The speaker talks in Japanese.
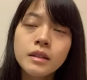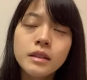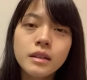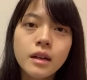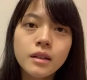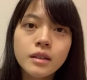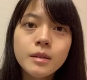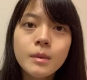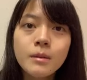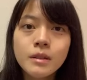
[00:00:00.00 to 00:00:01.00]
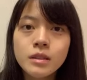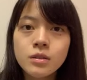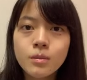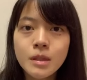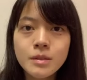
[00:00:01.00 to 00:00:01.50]
なんだ今はねそ
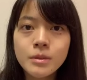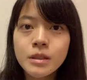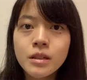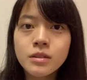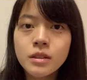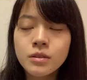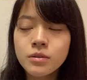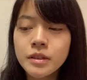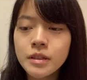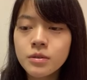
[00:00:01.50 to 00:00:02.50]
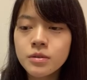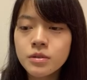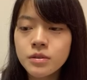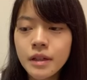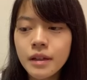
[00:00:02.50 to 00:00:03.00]
のまじまり学園のお稽古
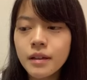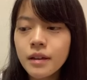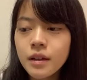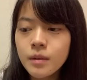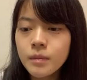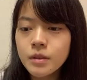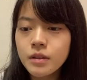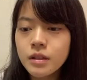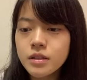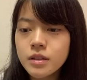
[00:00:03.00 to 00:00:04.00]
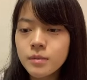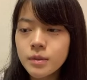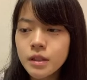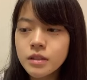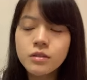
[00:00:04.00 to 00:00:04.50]
中で、まあ、ゆりなちゃんも
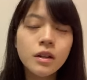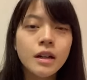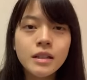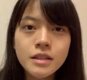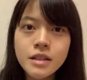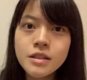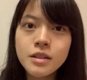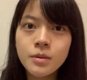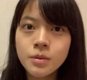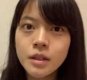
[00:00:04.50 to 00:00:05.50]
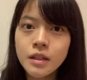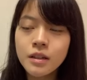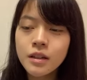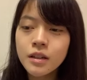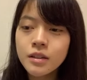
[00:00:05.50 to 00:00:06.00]
ねそのハレンチ先生をね
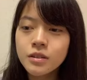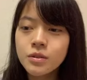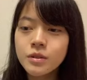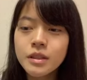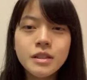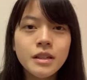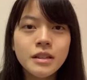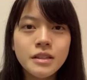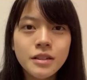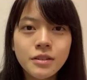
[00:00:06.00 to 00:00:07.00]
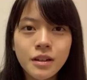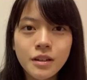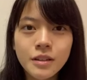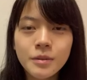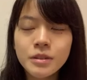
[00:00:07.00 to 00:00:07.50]
すごい熱演してるか
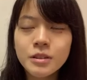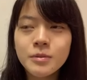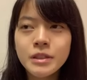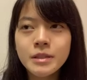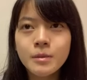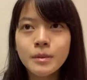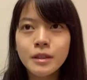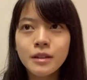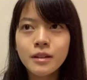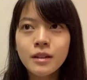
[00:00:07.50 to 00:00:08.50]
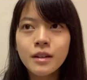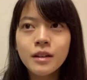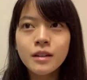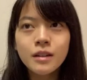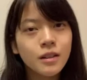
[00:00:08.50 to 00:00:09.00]
らね私もいつも見て
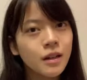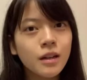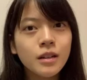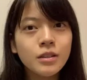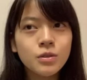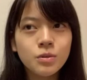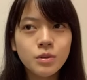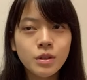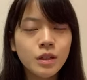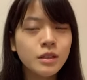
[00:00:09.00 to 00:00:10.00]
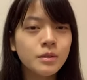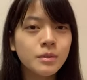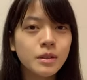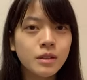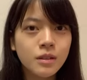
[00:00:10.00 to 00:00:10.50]
ああすごいなって
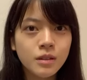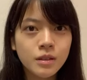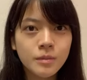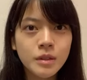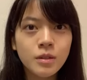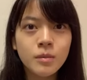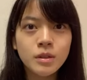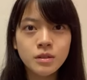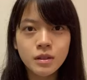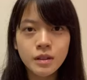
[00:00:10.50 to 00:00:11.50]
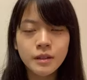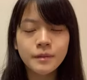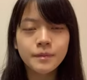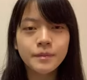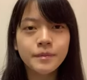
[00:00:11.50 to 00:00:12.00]
思いながらね見てます
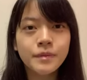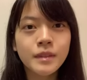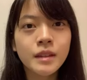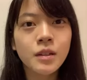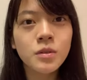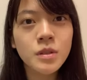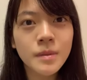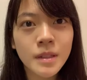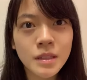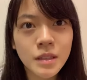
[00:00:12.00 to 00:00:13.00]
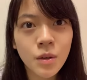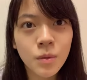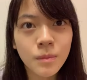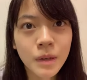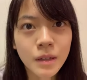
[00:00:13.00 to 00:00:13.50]
ね楽しみですね
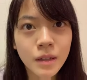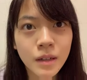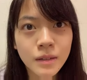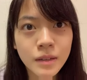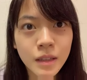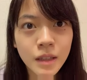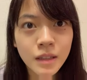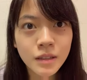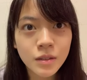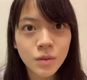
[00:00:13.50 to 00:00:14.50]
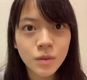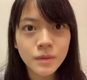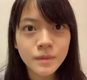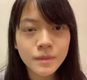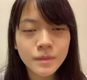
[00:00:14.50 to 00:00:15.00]
本番がそう